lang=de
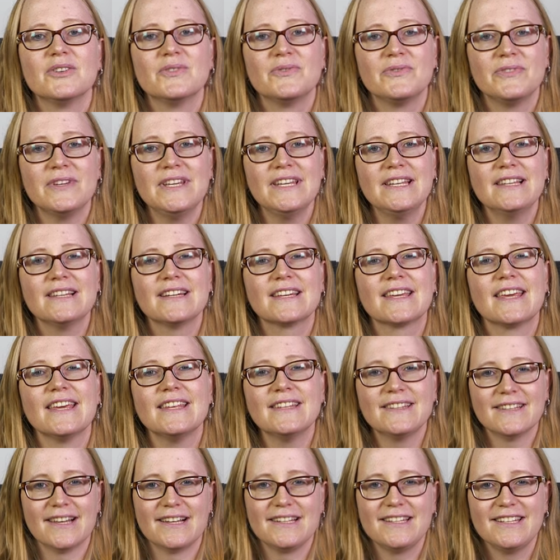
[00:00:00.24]
Viele
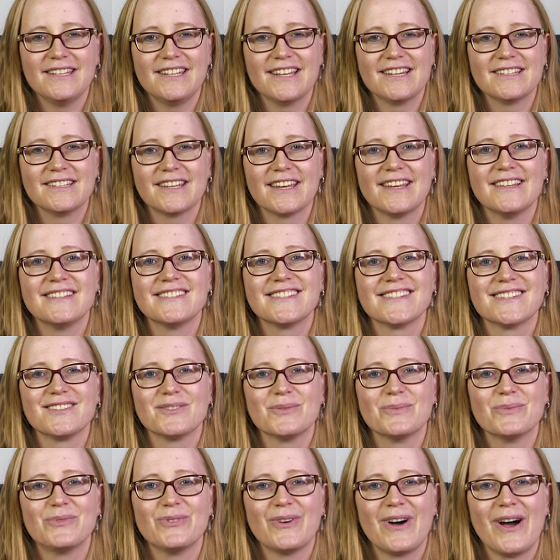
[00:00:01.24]
Kinderlieder drehen sich
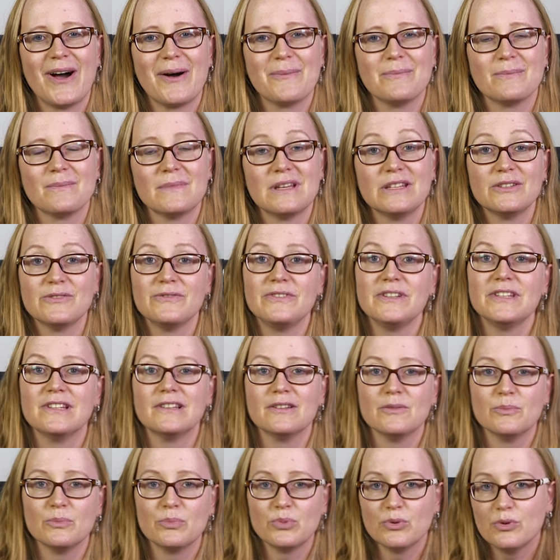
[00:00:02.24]
um Farben. In
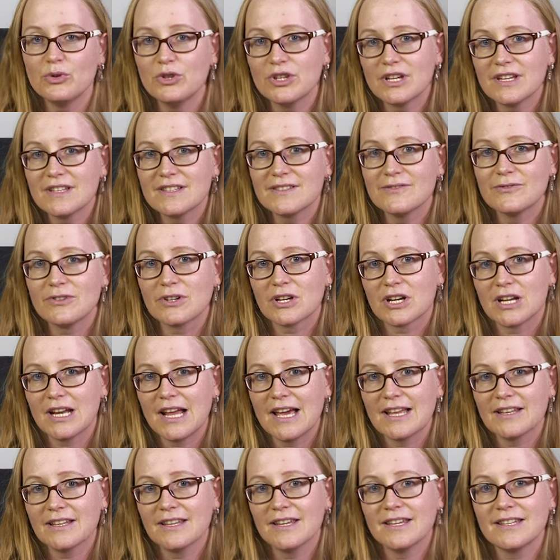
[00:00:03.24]
vielen Büchern für
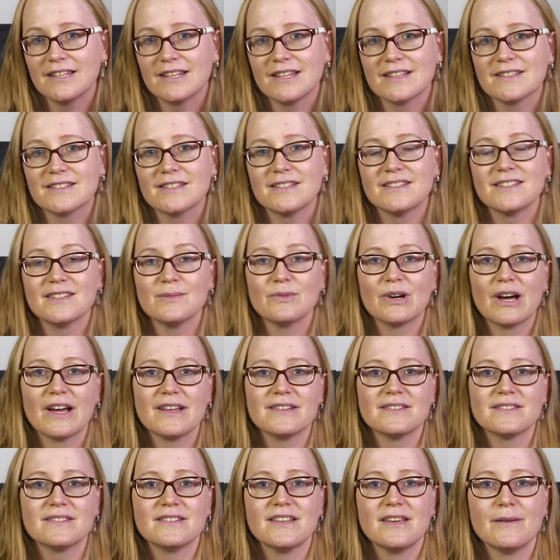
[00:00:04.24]
Kleinkinder sind sie
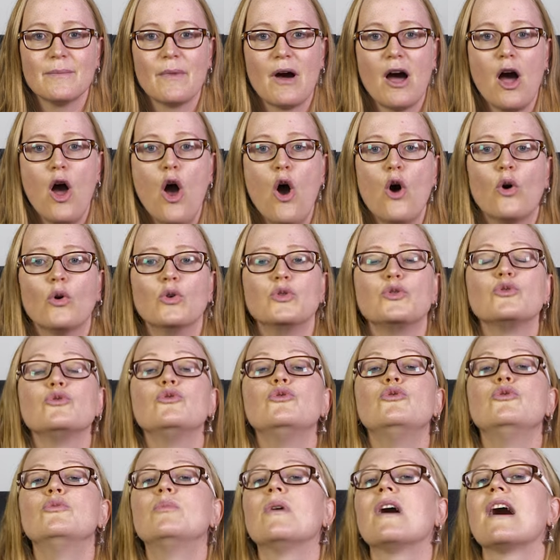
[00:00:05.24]
bereits Thema und
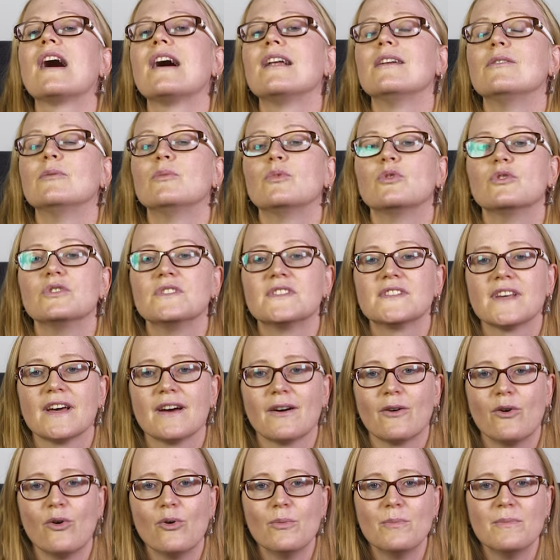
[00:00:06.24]
überall um uns
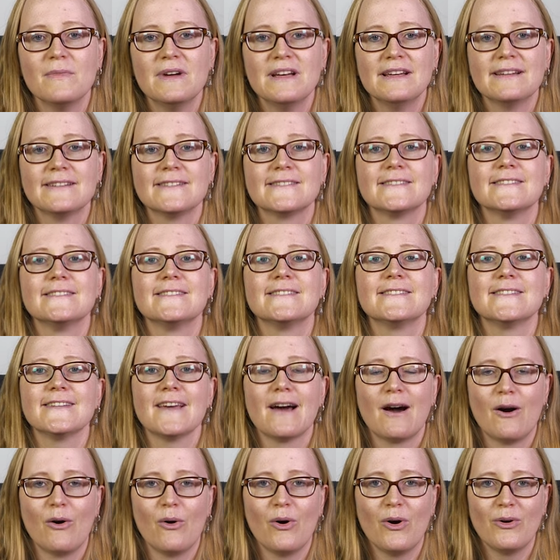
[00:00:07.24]
herum sind
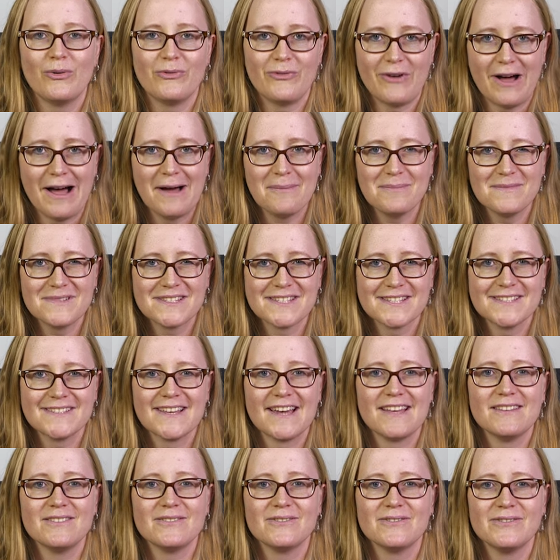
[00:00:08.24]
sie auch. Farben
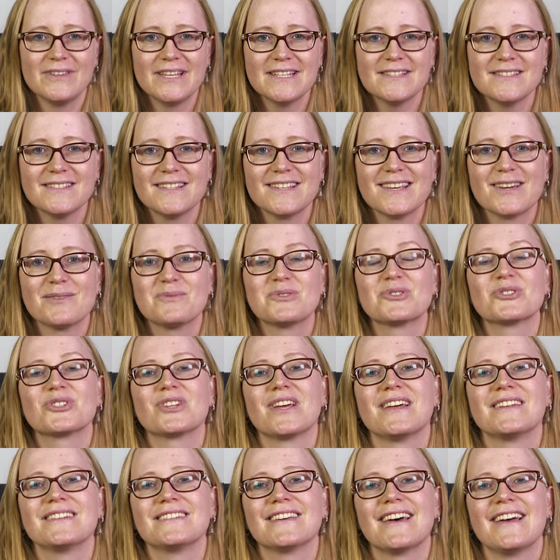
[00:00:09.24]
sind ein wesentlicher
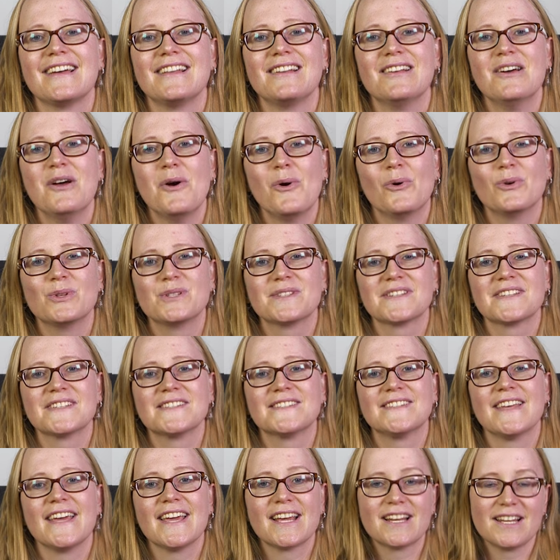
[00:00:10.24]
Bestandteil
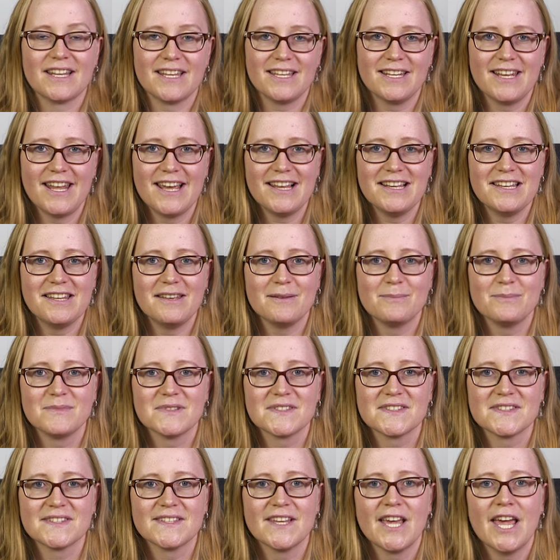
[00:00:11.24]
unseres täglichen
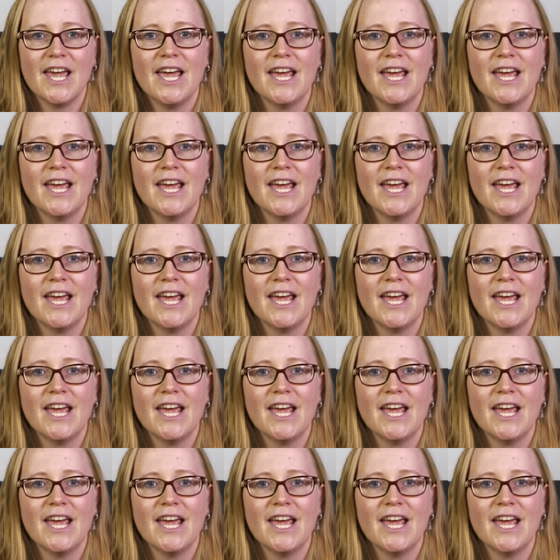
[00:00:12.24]
Erlebens.